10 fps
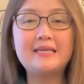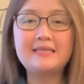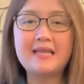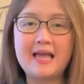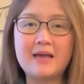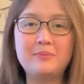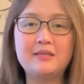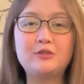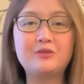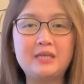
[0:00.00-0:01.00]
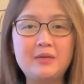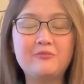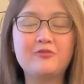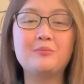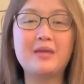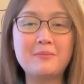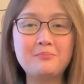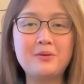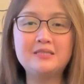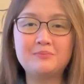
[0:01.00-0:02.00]
it a habit to keep from
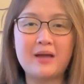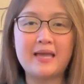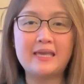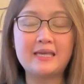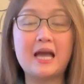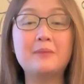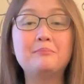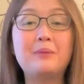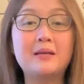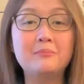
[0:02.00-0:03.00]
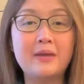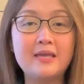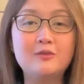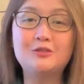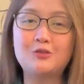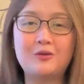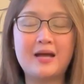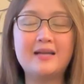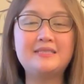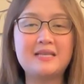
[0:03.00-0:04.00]
impulse buying at pag may gusto
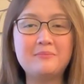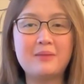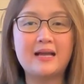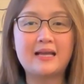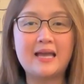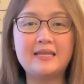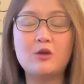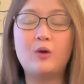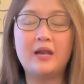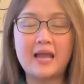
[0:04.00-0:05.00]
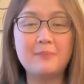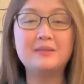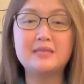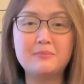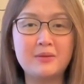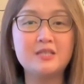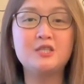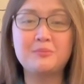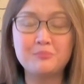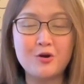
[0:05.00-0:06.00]
kang isang bagay na wala pa sa budget